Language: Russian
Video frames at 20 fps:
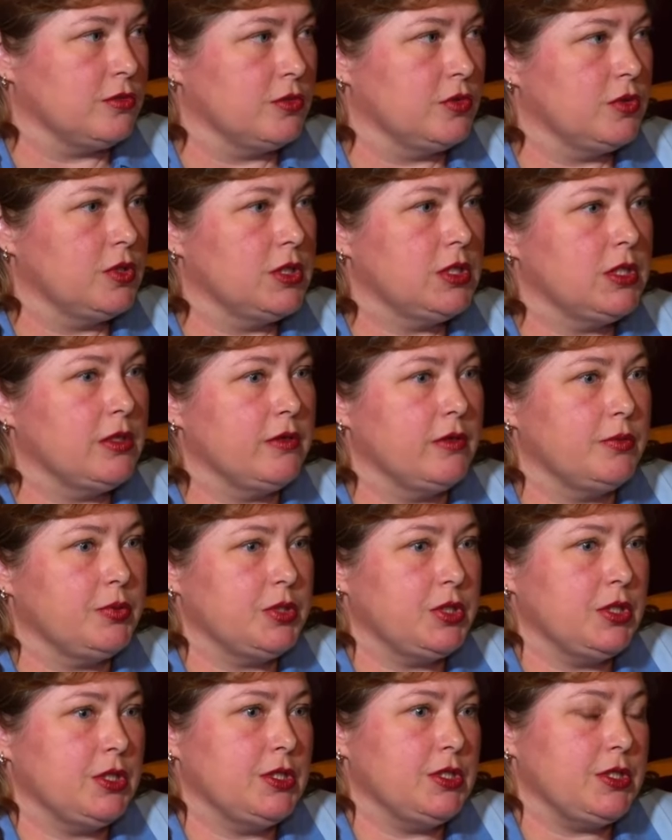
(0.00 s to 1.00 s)
Но это
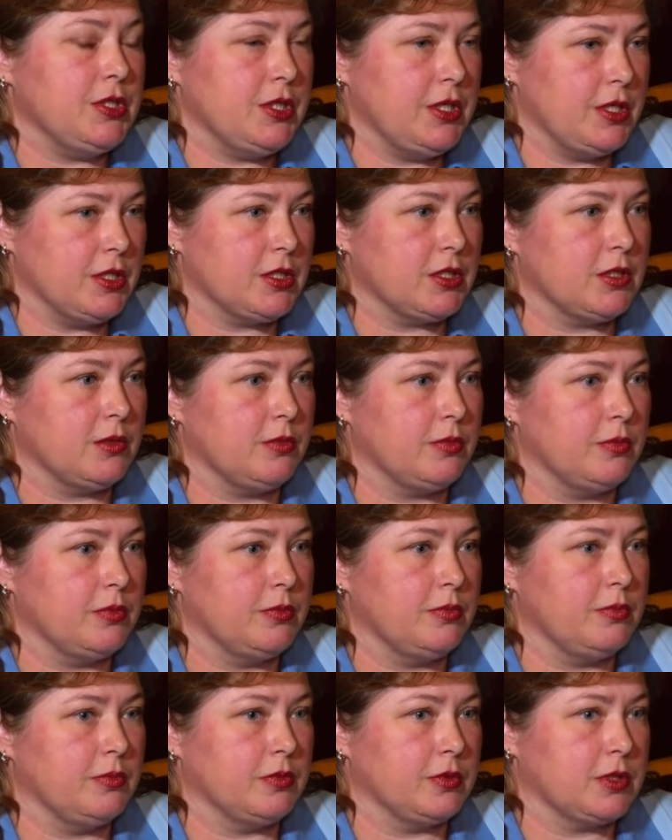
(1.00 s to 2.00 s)
вообще интересный,
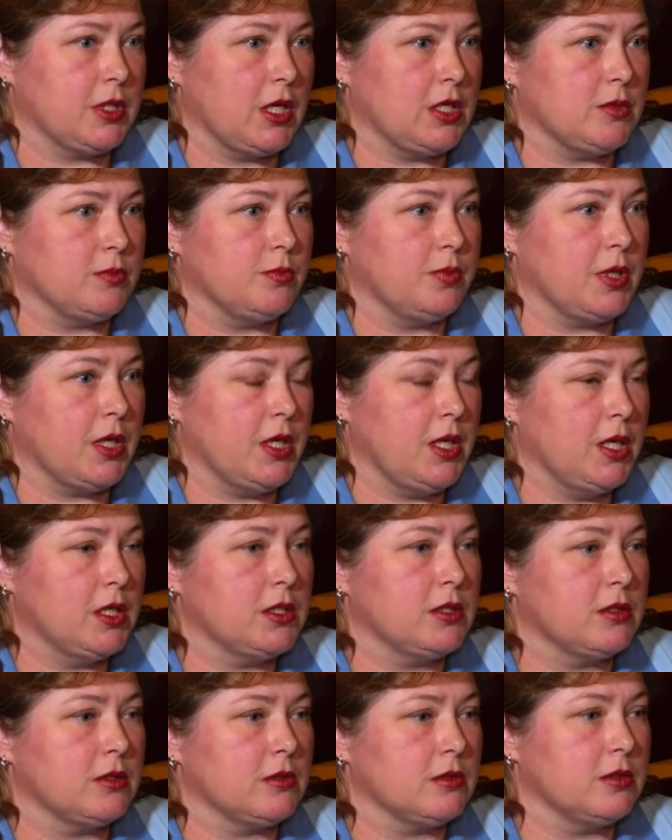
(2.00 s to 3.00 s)
ну, скажем, проект
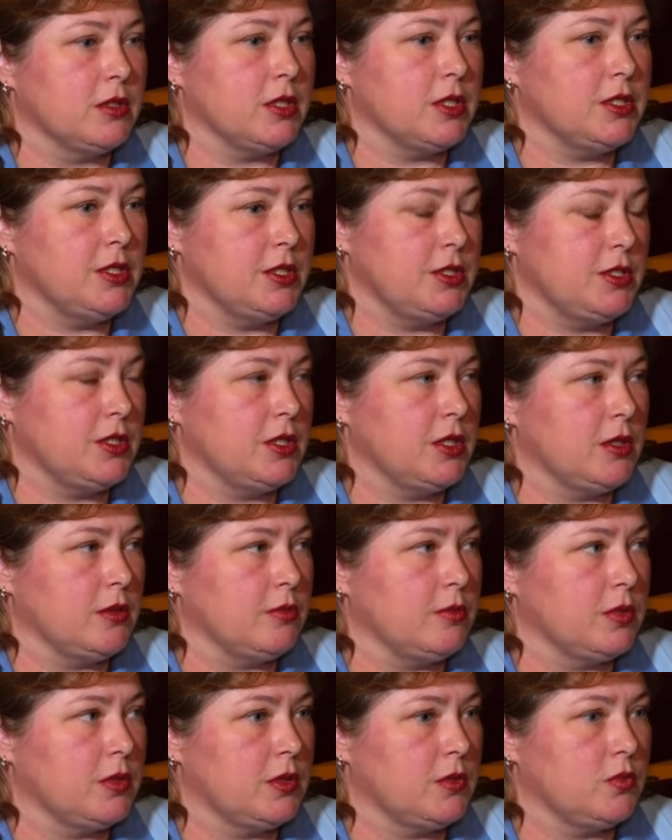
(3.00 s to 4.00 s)
для детей,
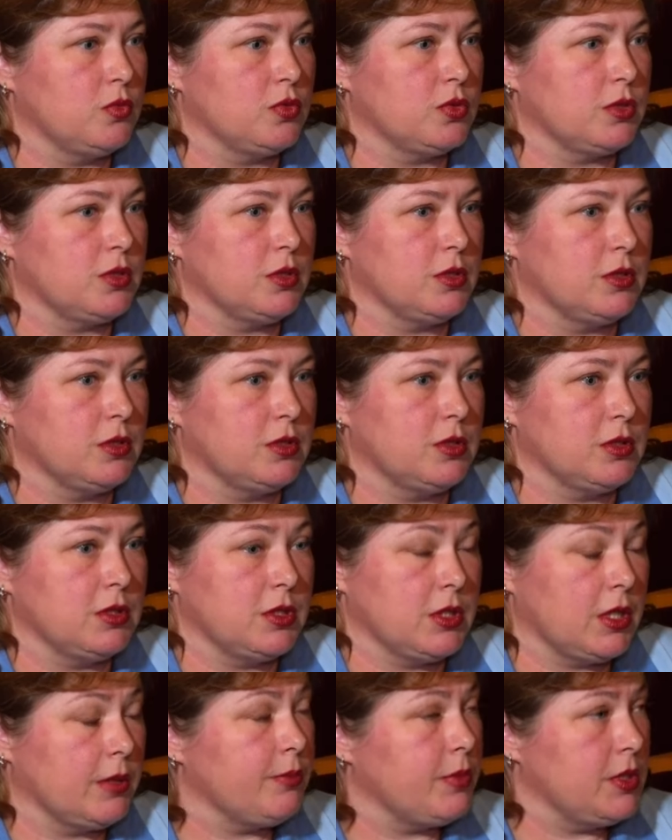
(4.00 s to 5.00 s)
потому что это
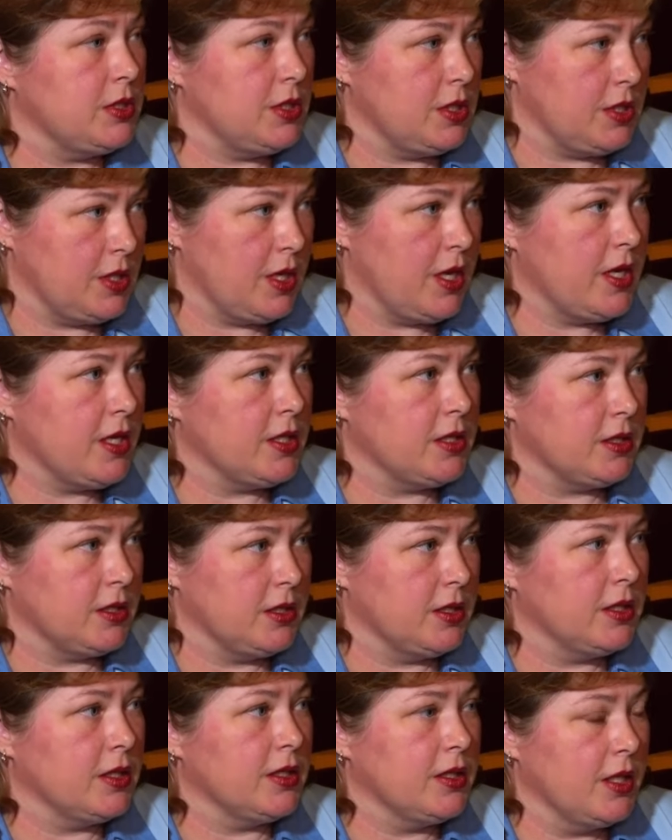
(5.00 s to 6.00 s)
их объединяет,
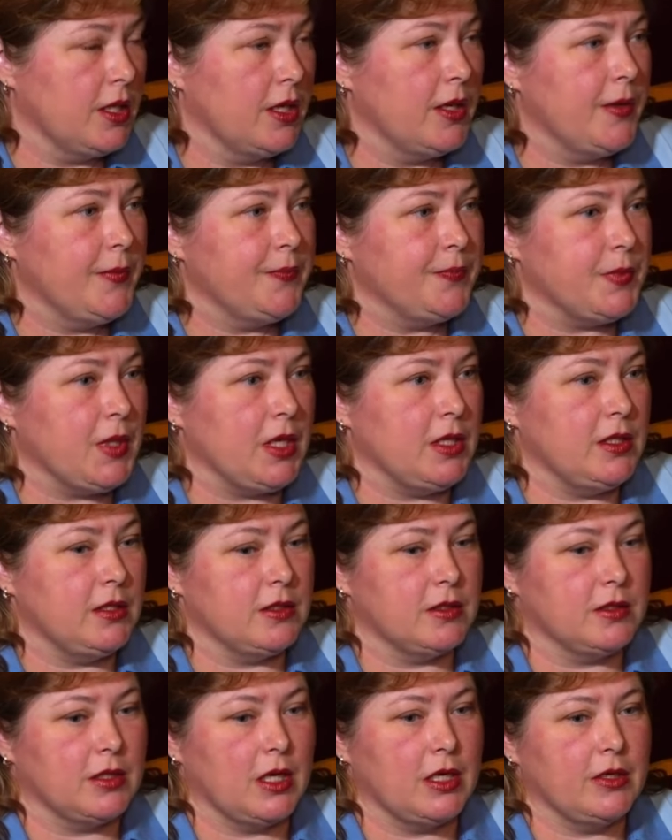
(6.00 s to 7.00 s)
да.
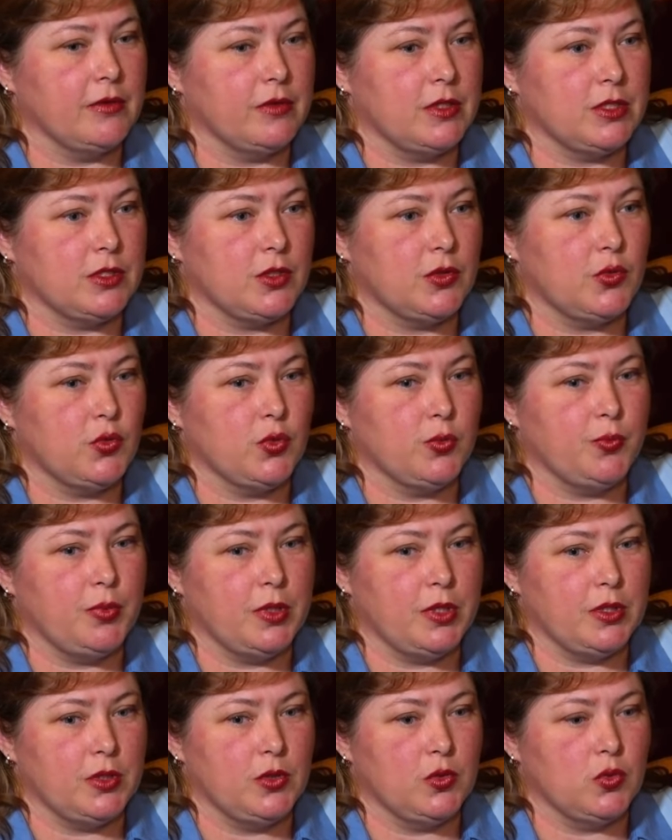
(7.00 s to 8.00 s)
Они, как говорится, друг
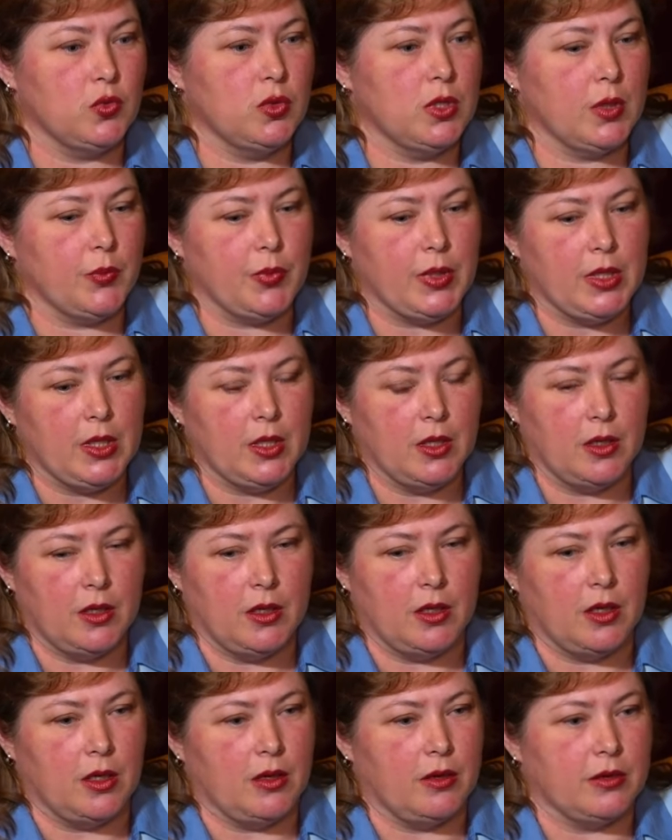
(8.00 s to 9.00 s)
перед другом,
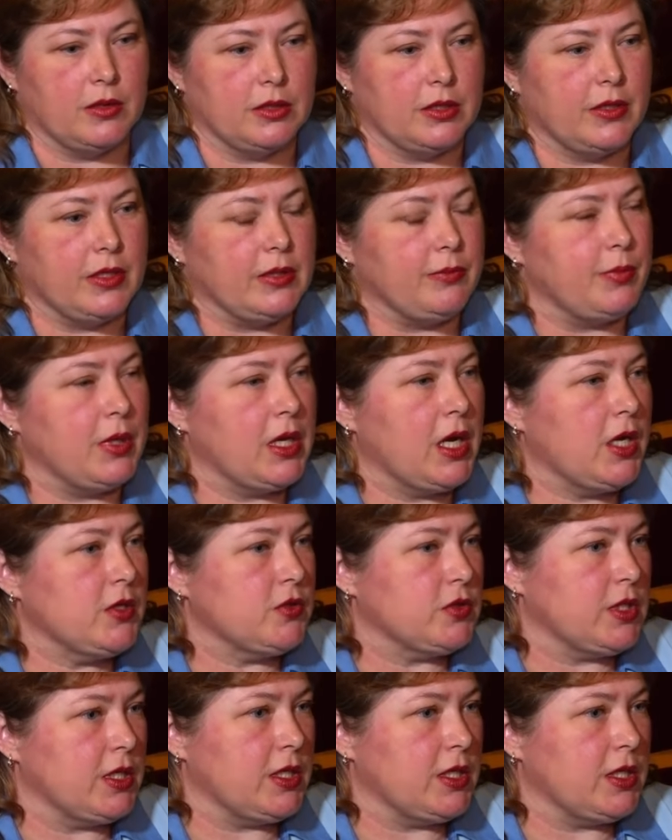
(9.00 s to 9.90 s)
э, наверное, показывают